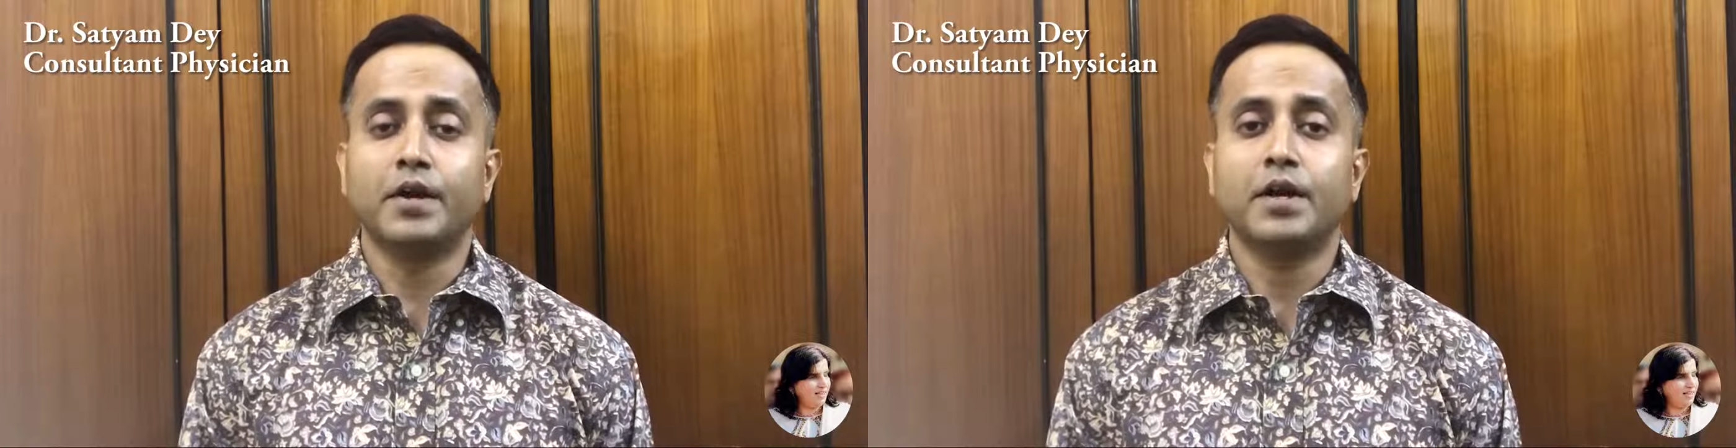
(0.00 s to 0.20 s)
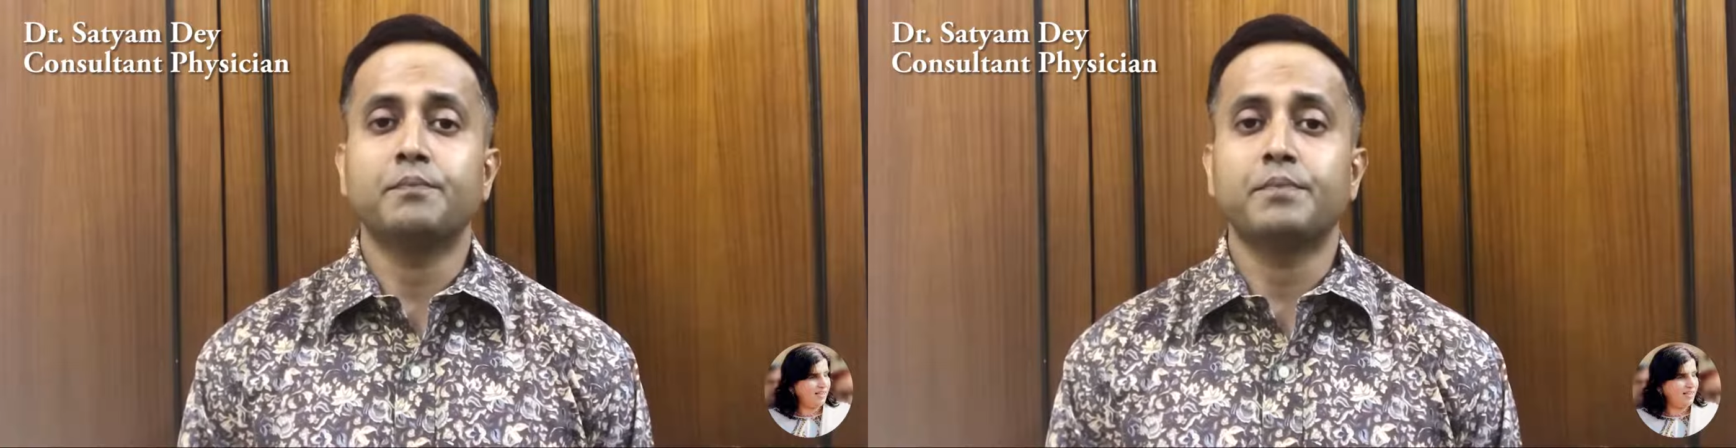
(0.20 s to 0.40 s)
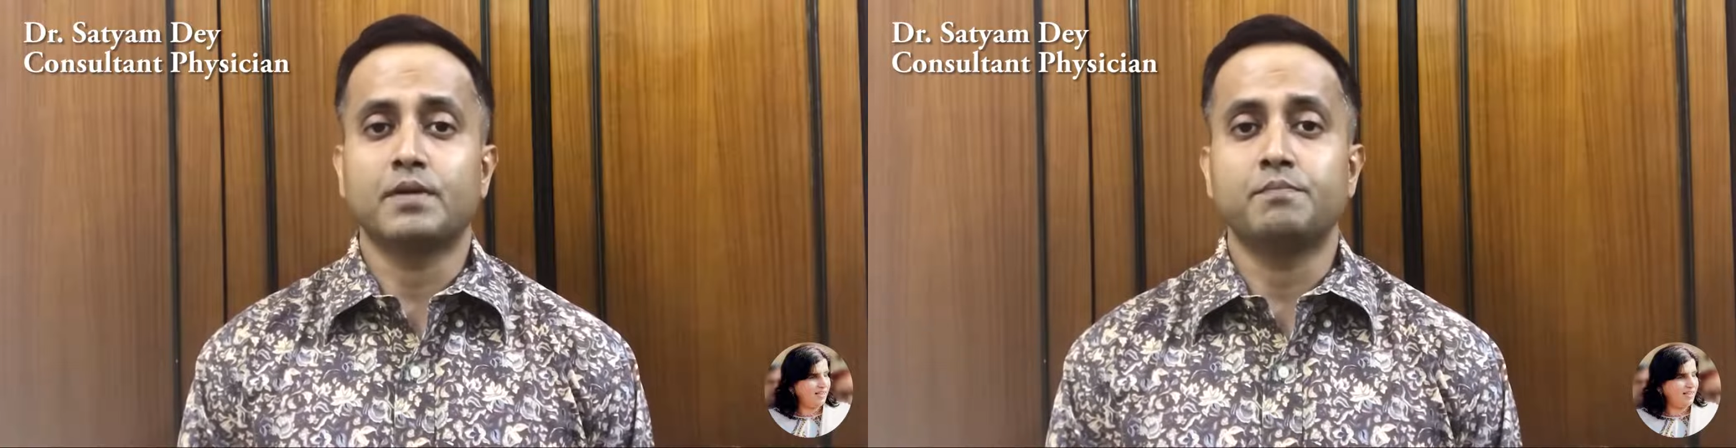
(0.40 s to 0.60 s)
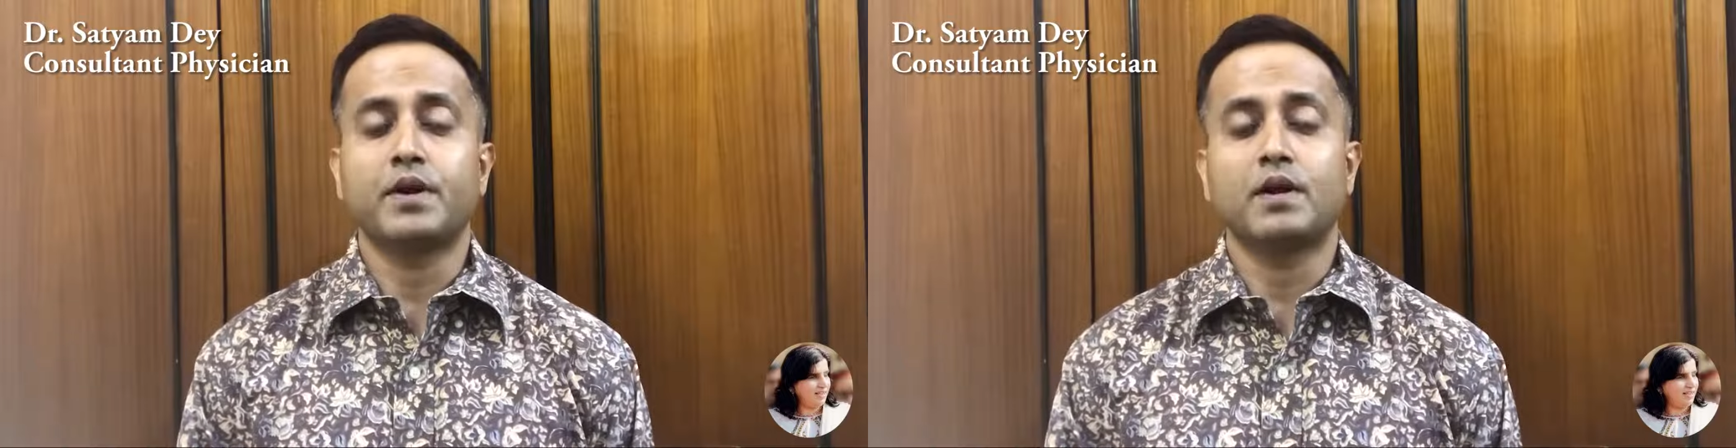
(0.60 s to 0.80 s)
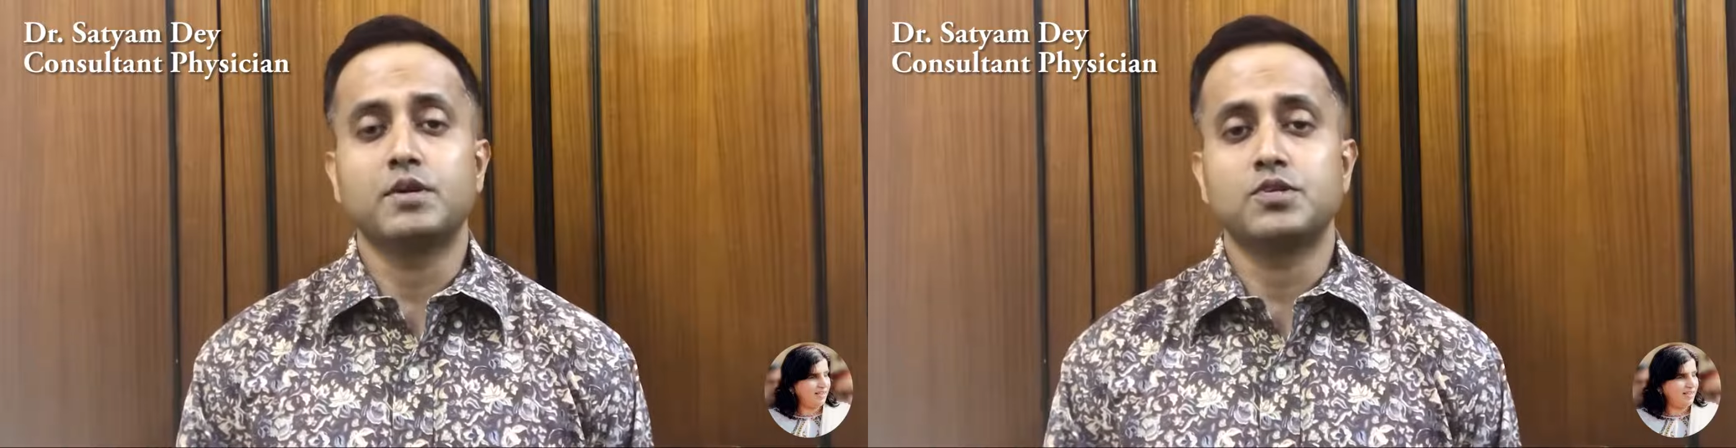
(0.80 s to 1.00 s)
इंडियन
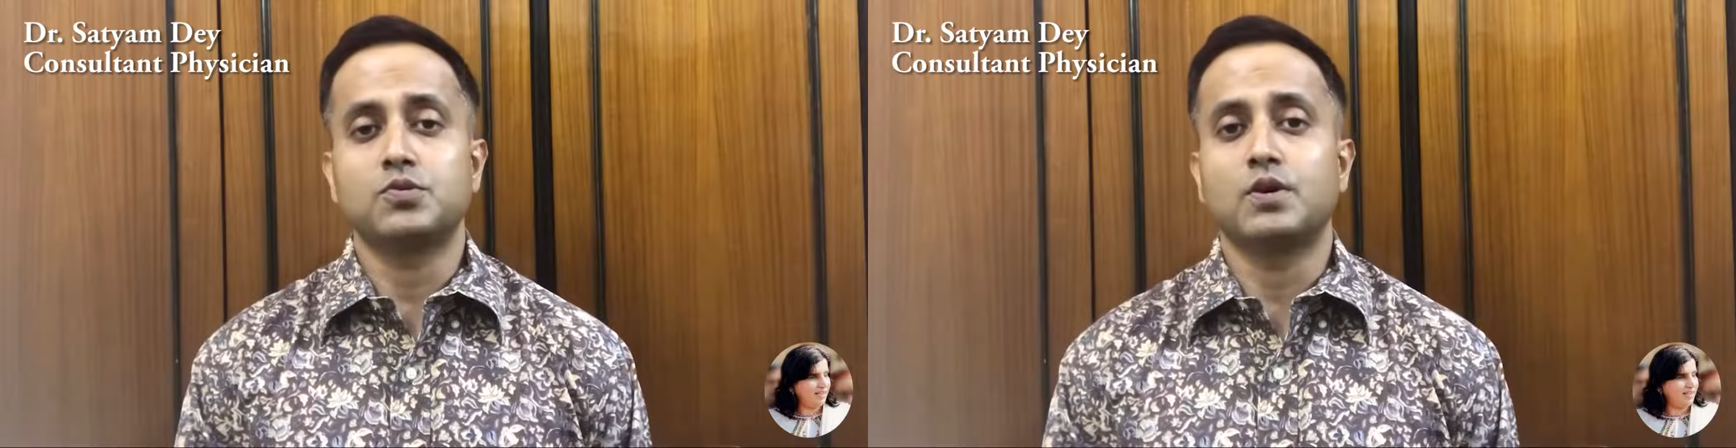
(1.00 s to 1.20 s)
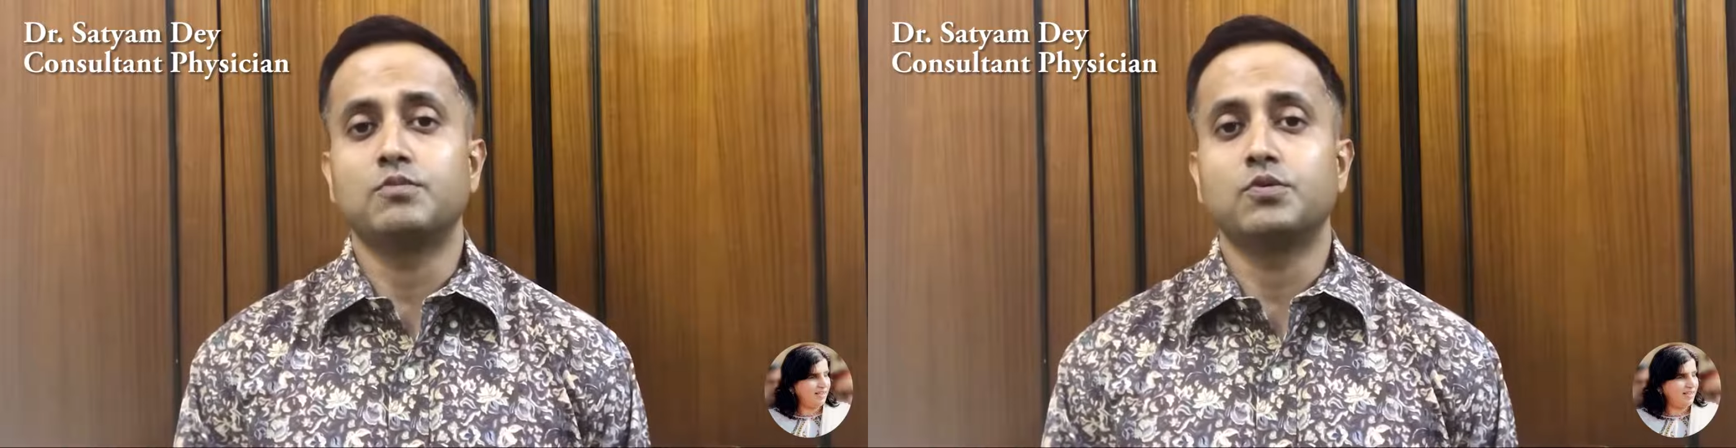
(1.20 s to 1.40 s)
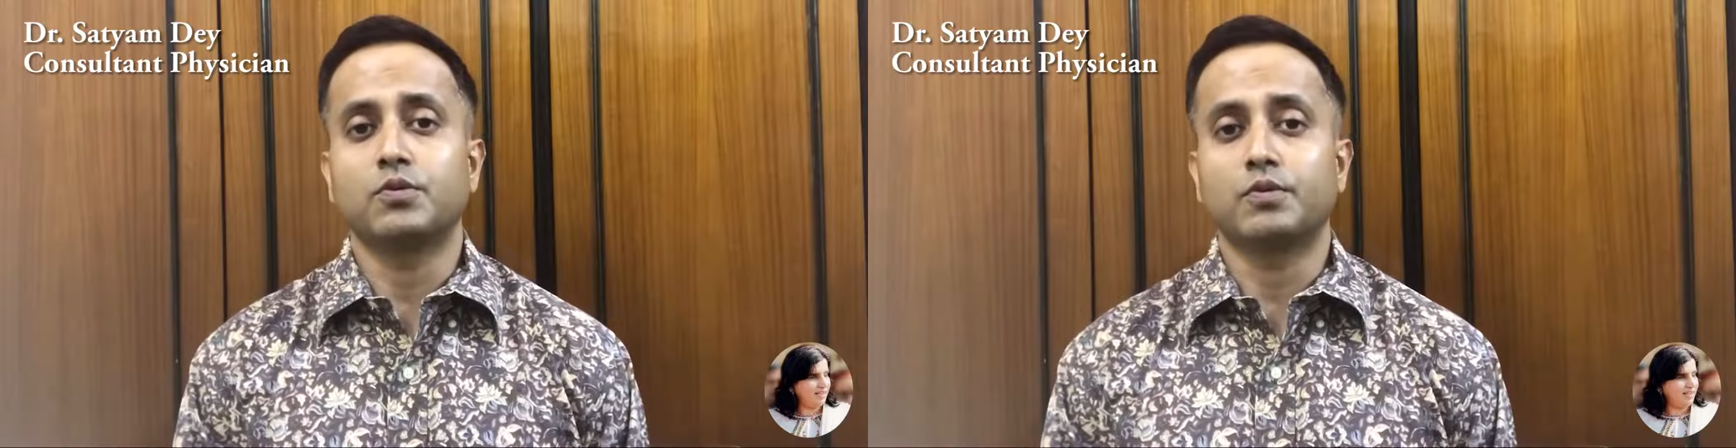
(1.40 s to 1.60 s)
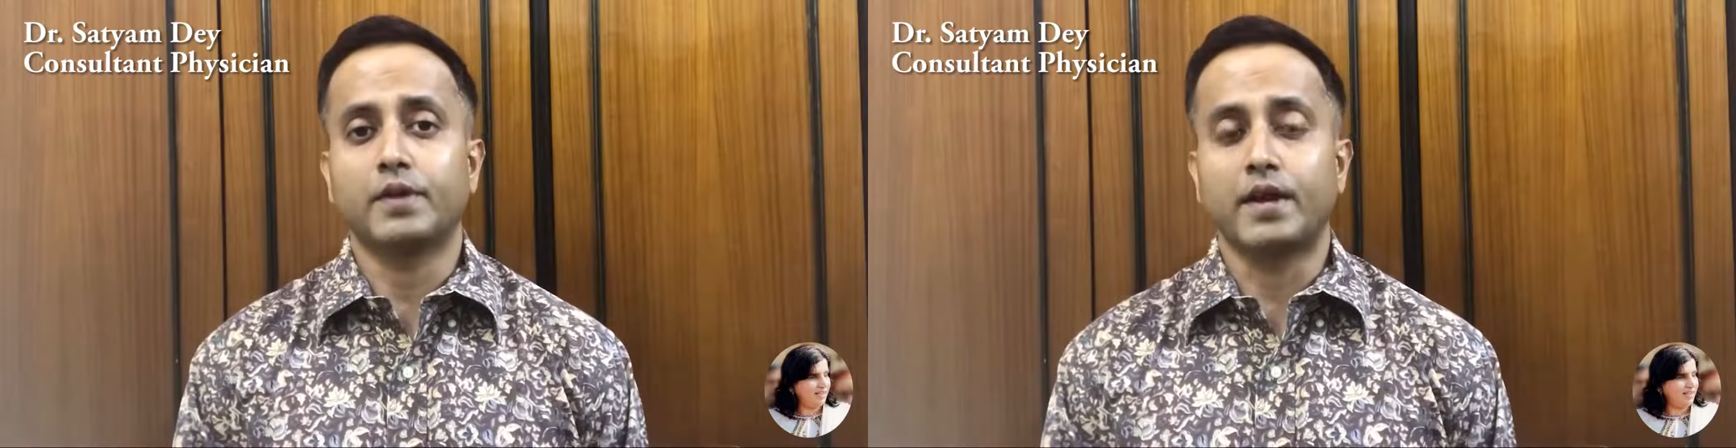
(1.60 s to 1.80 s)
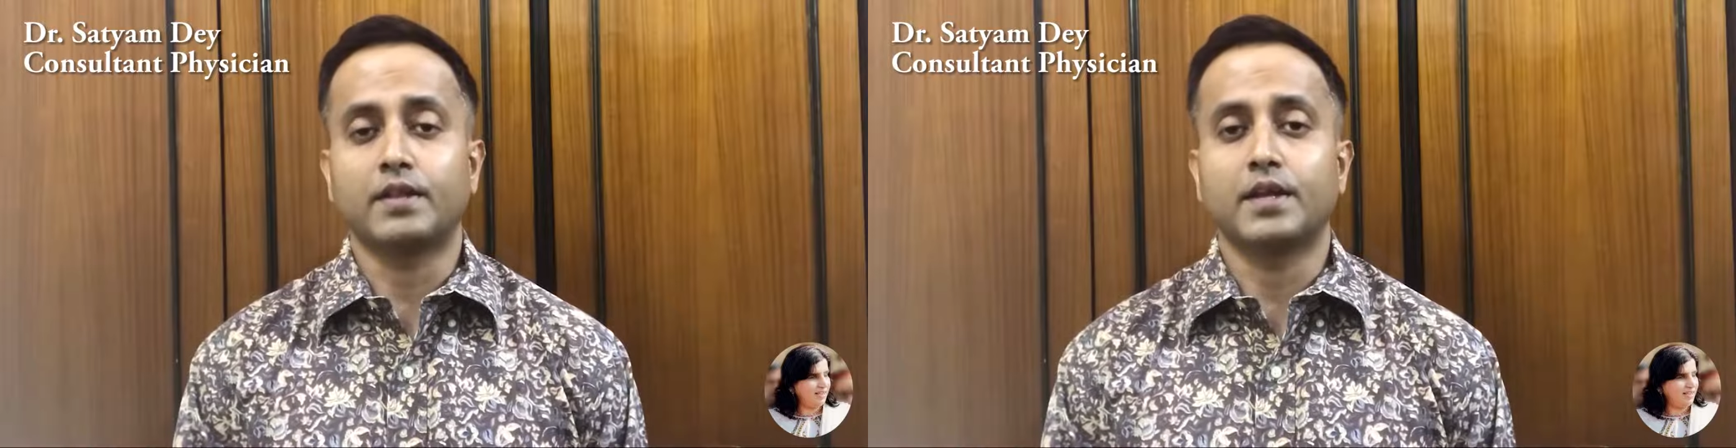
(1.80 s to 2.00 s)
परंपरा में जो हम लोग